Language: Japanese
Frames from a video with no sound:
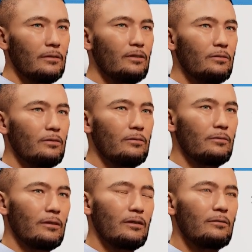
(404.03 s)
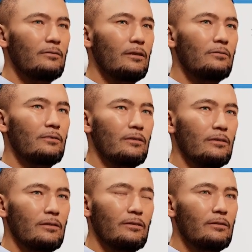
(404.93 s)
プロトコルで
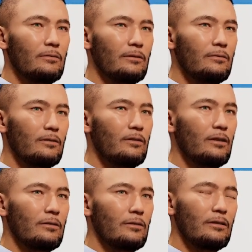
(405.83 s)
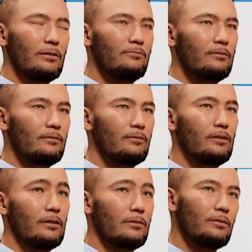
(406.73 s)
エスアールティー、
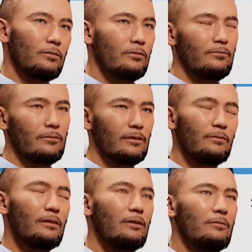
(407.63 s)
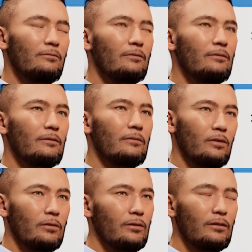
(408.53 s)
セキュアリアラブルトランスポートっていうのがあるんですけど
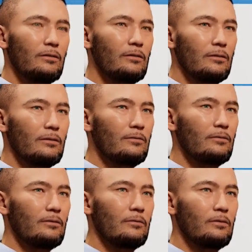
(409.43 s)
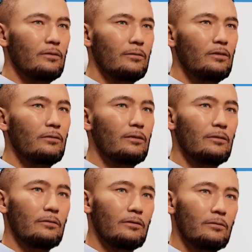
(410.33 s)
も、えー、そういったものにも
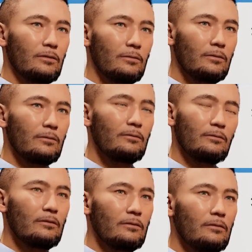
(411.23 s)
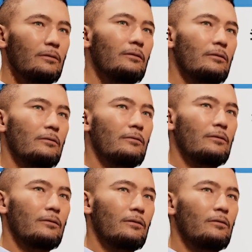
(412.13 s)
対応しております。
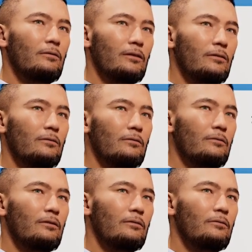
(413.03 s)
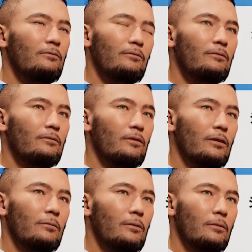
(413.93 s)
で、レコーディングアウトプット
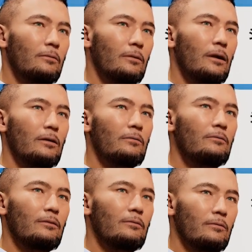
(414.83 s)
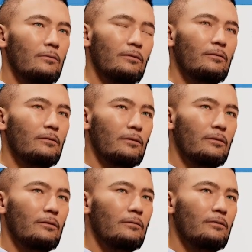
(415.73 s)
は、まあ、エムピーフォー だったり
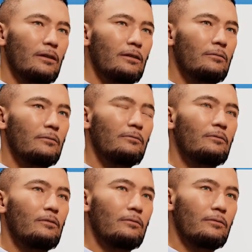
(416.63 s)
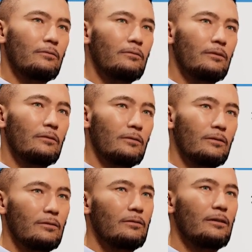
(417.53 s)
エーブイアイ、モブ、などに
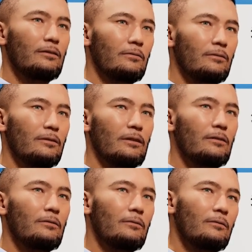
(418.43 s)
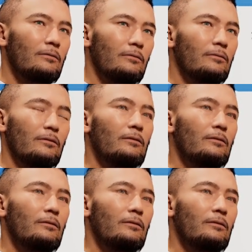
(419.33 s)
対応しております。